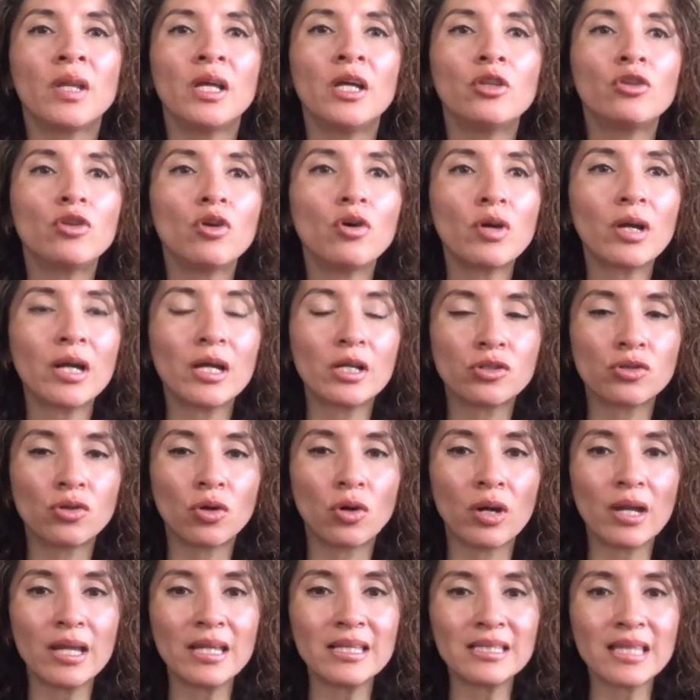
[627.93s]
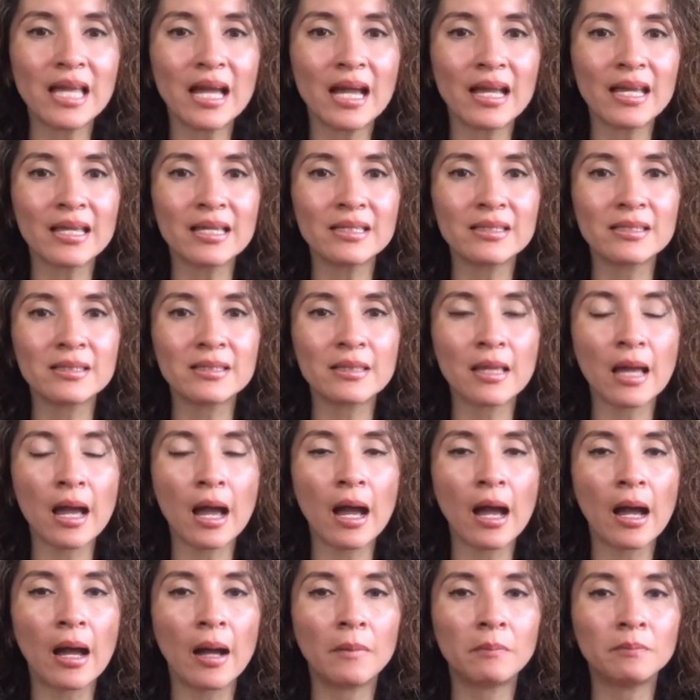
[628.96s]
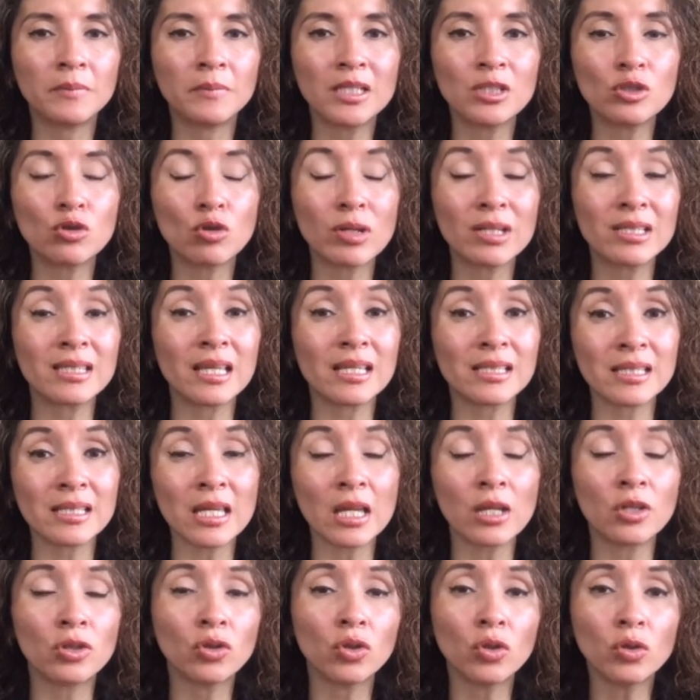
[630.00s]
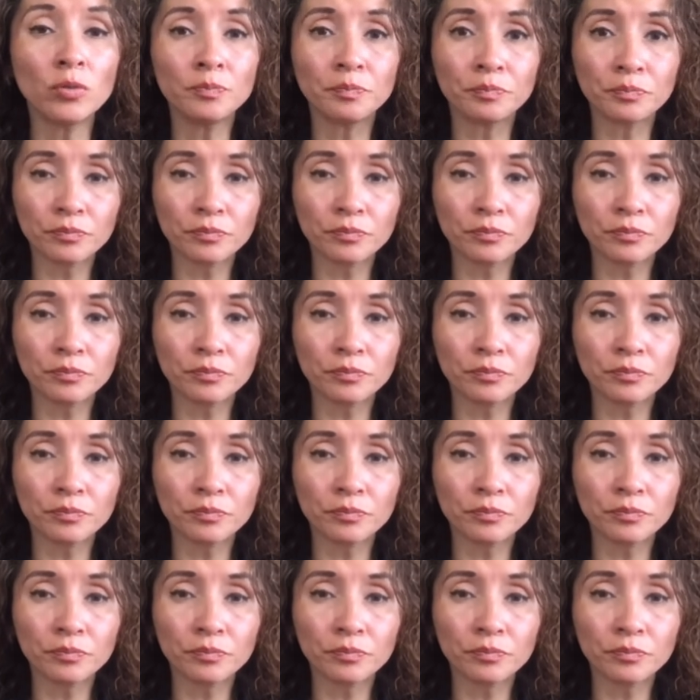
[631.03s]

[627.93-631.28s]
En todo caso, esto que está haciendo